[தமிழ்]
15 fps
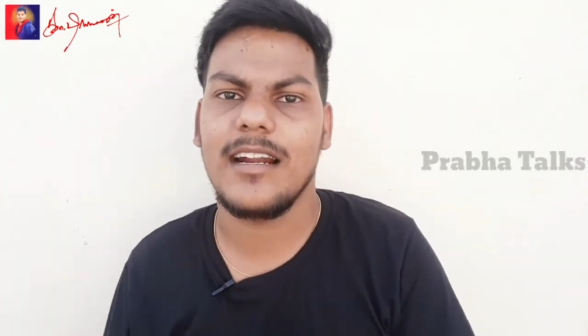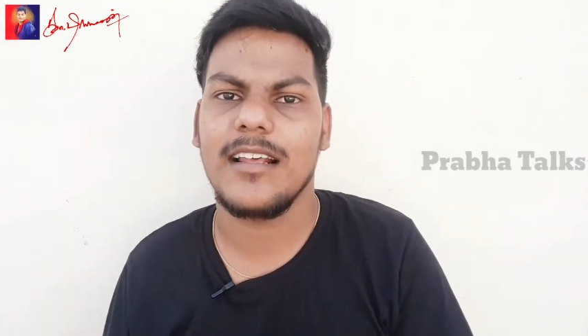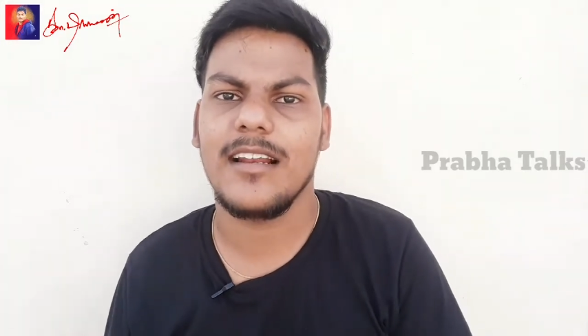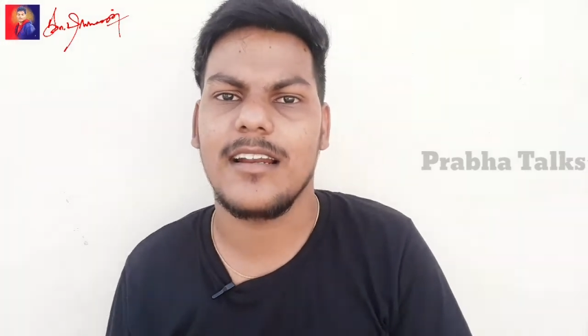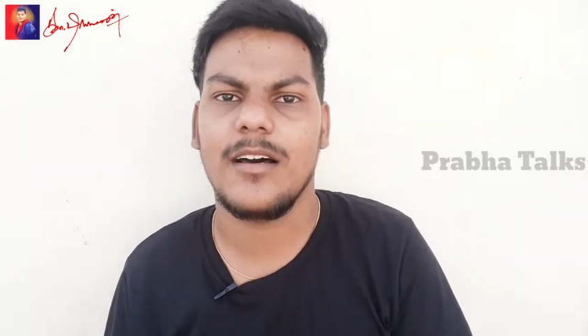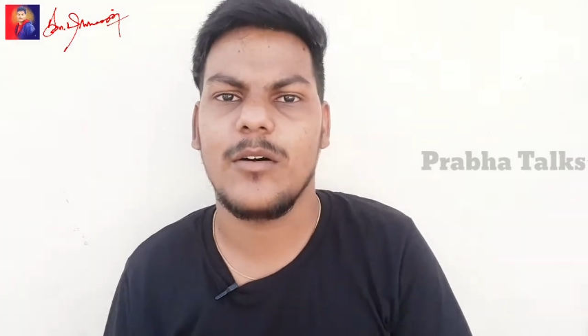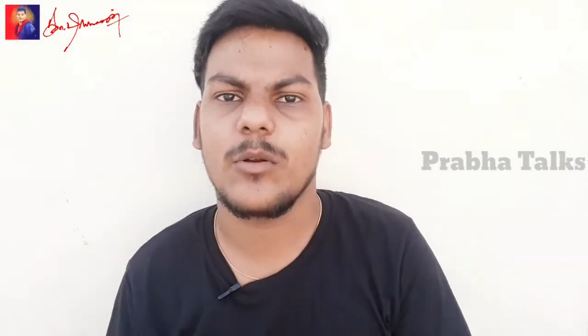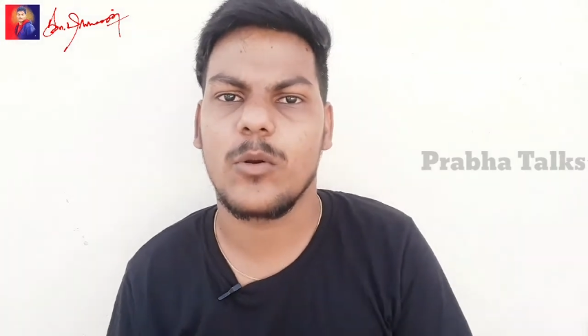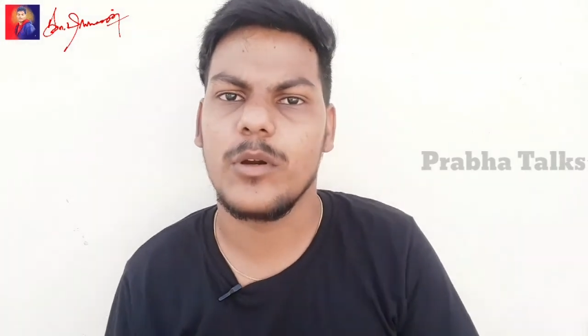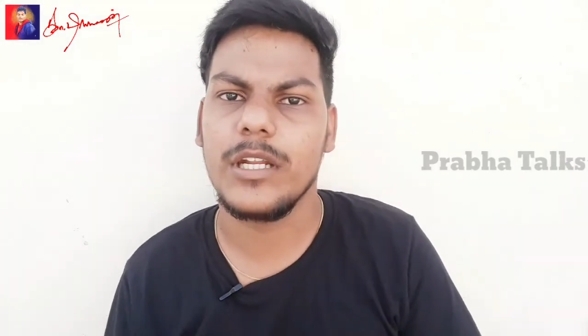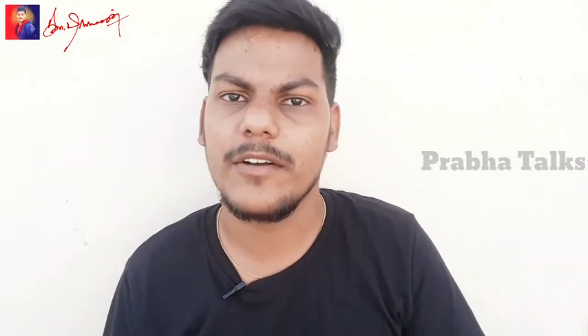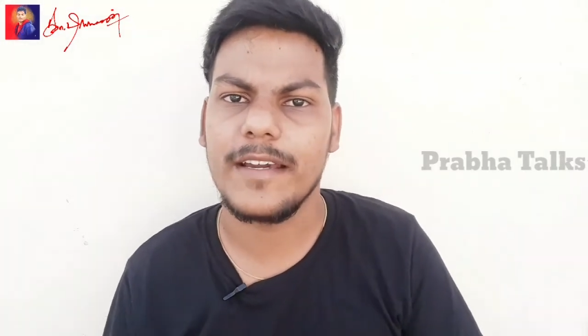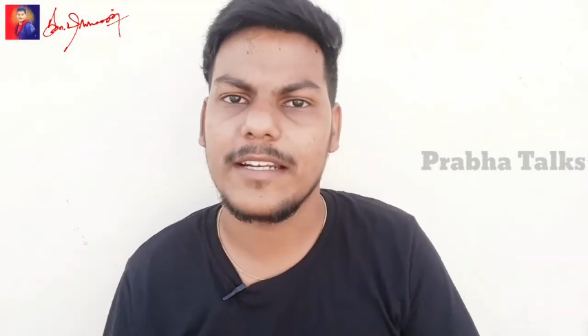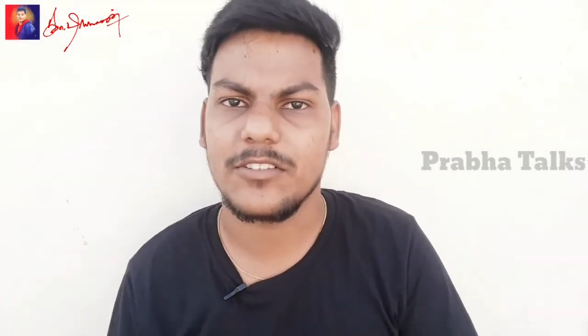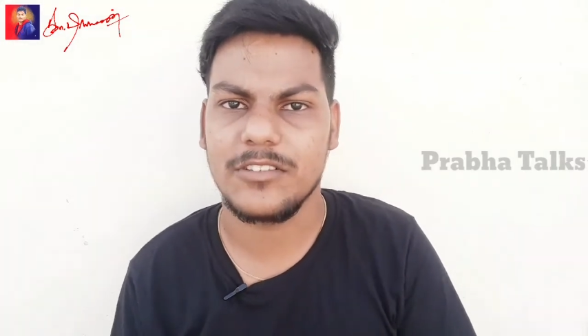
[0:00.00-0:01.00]
நாடுகளெல்லாம் ஒரு
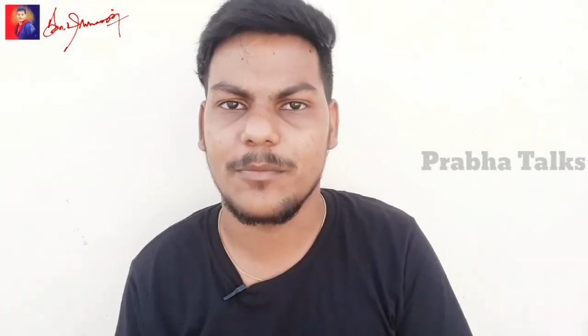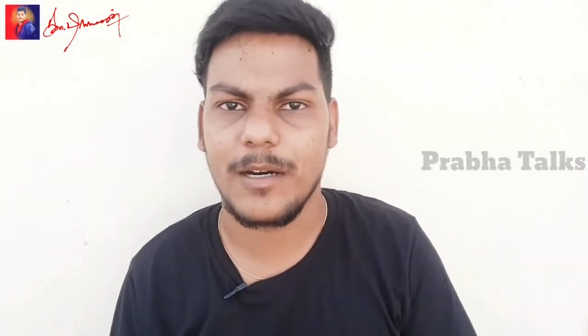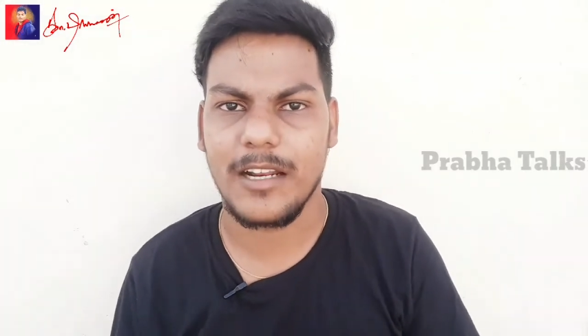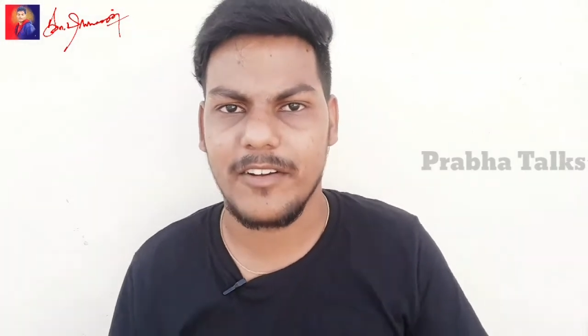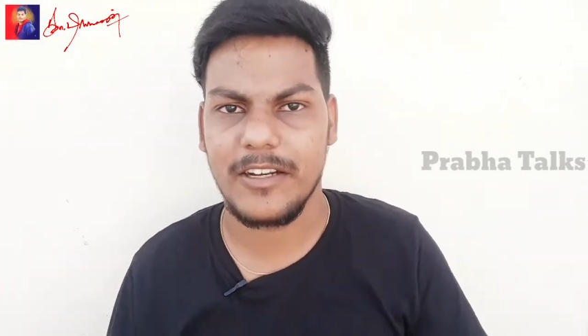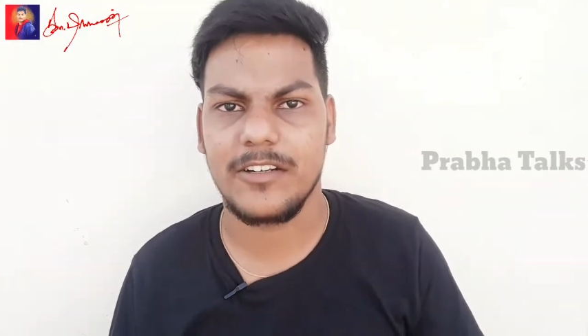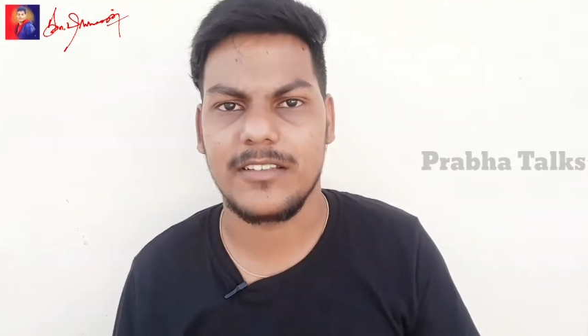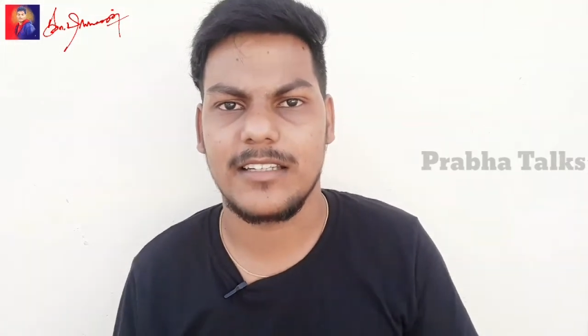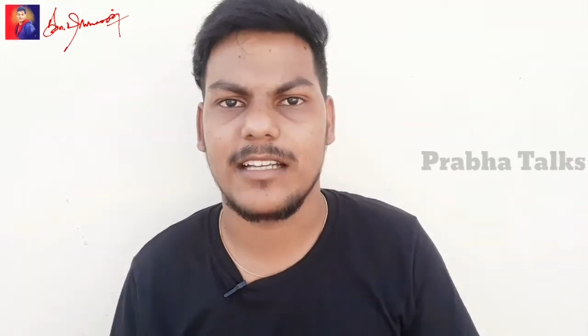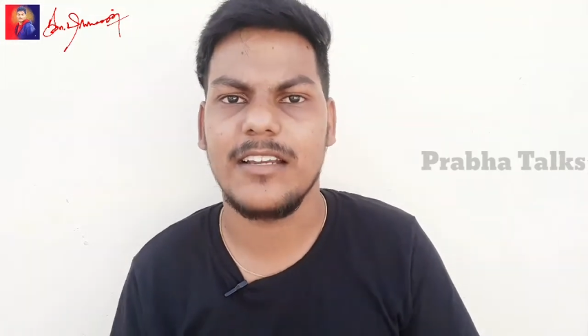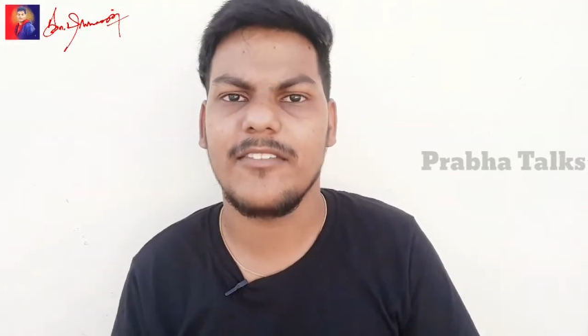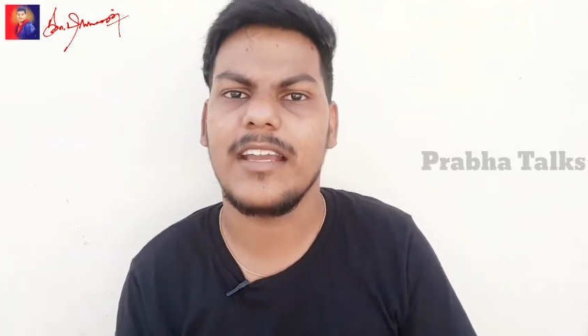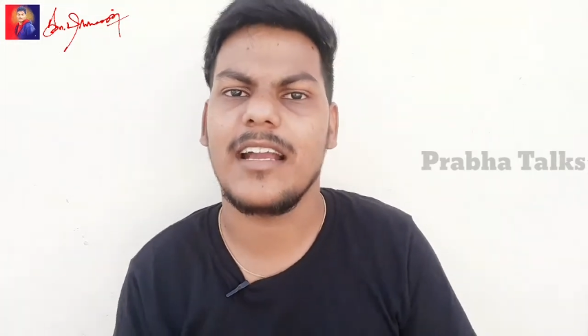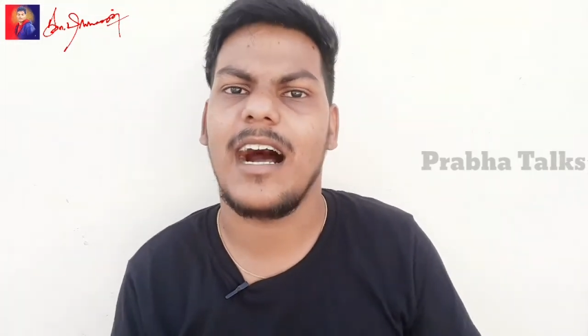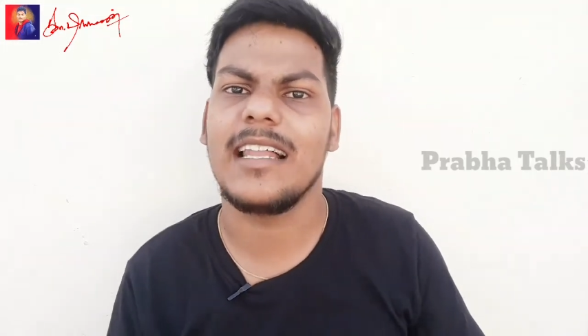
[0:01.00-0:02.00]
கொடிய வைரஸ் வந்து பரவிட்டு
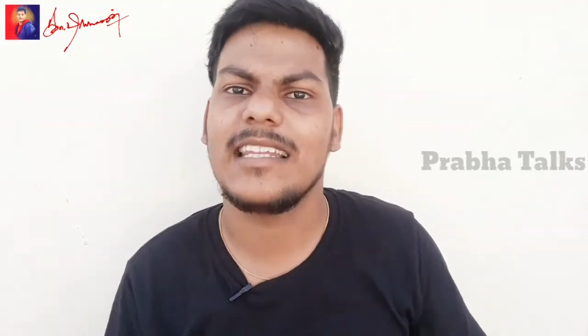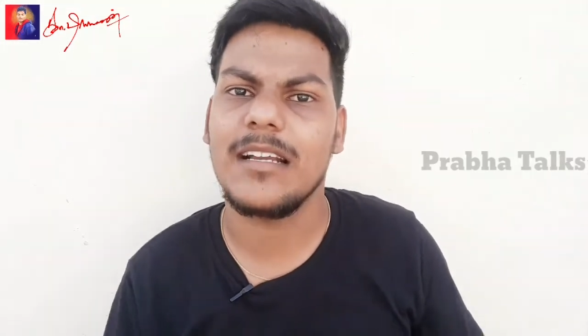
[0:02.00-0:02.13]
வந்திருக்கு வே